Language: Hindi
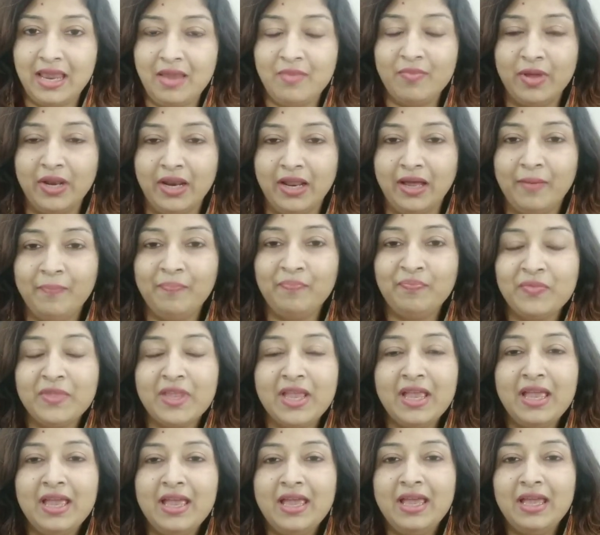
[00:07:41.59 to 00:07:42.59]
नहीं बना
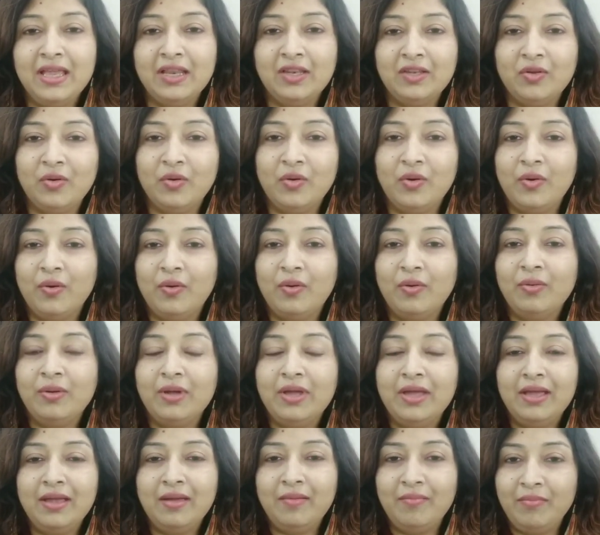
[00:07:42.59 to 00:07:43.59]
तो
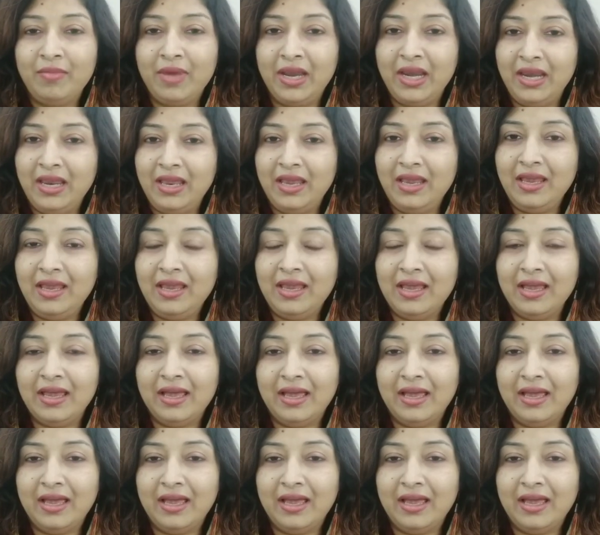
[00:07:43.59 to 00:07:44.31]
मेरी